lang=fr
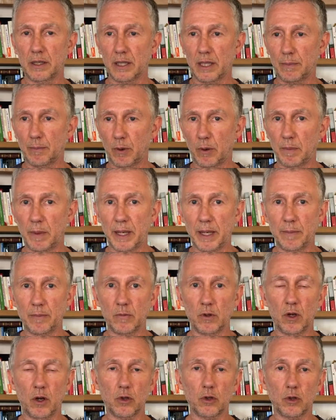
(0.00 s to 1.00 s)
des
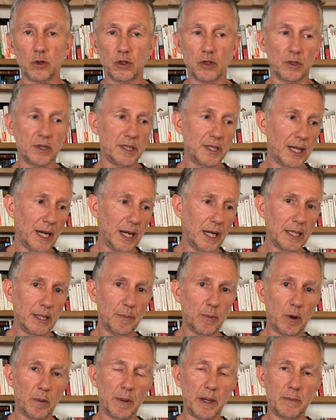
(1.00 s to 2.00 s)
problèmes d'ordre social, des
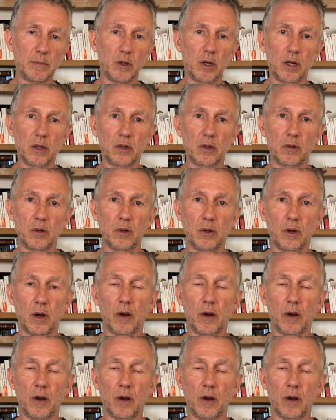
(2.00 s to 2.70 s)
problèmes d'ordre